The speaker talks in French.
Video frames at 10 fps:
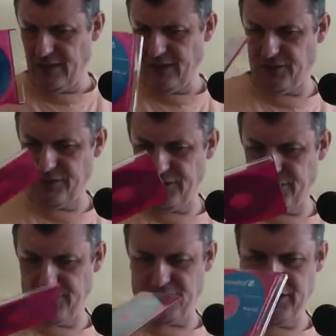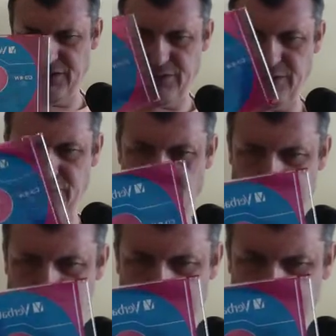Et celui-ci aussi, je vais le
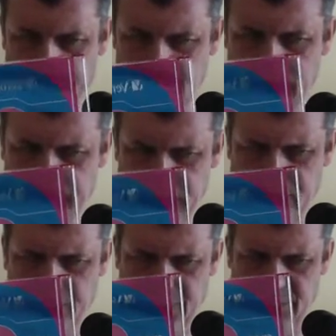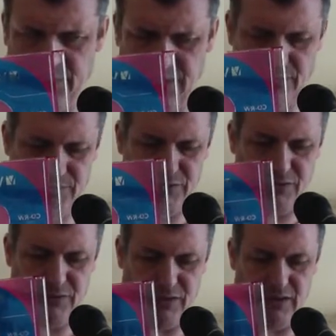formater aussi parce qu'il passe pas non plus
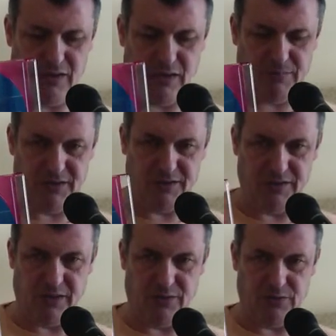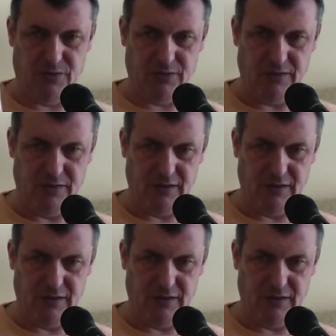sur la, platine à Nono.